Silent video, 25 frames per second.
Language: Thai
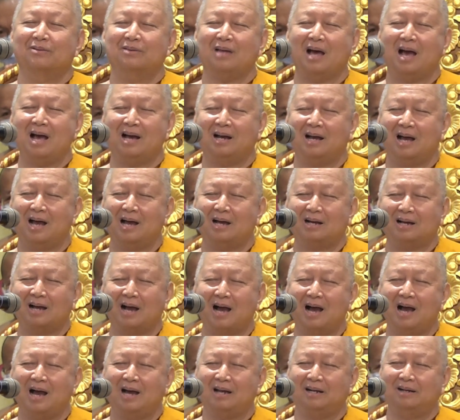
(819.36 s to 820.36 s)
สร้างอา
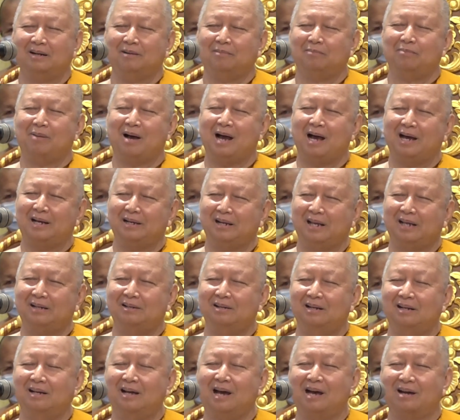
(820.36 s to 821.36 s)
คารพาณิช
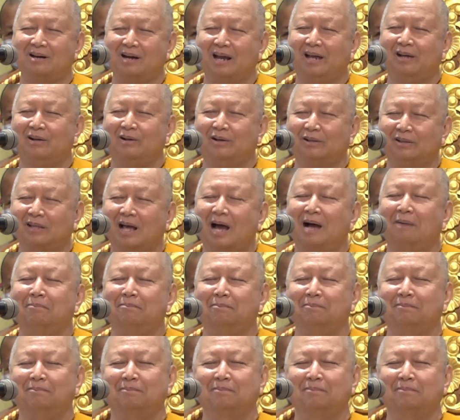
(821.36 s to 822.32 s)
ย์หรืออะไรก็ตาม